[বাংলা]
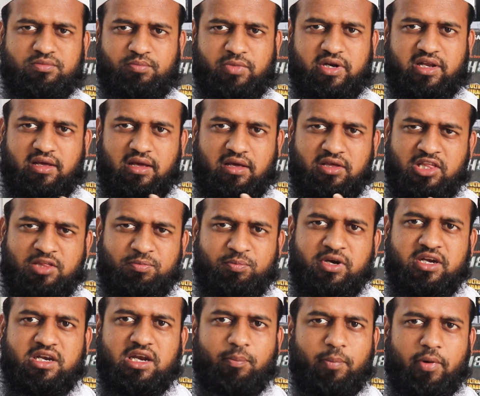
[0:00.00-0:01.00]
মানে
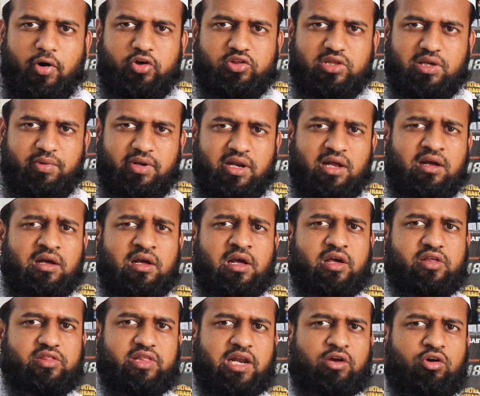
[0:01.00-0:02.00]
স্পিডটা পাওয়া যাবে না
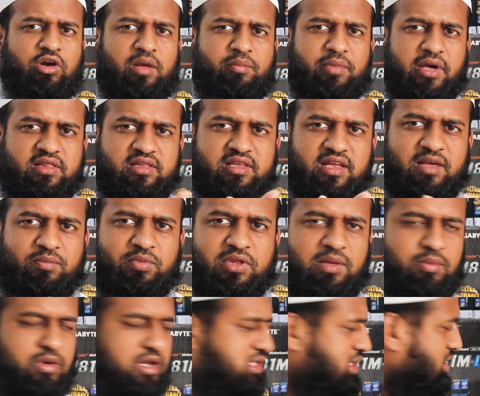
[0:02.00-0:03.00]
যার কারণে আমি আজকের এই
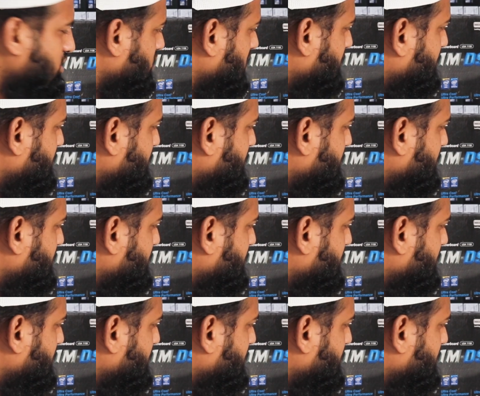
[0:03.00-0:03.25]
পিসিবিলের সাথেও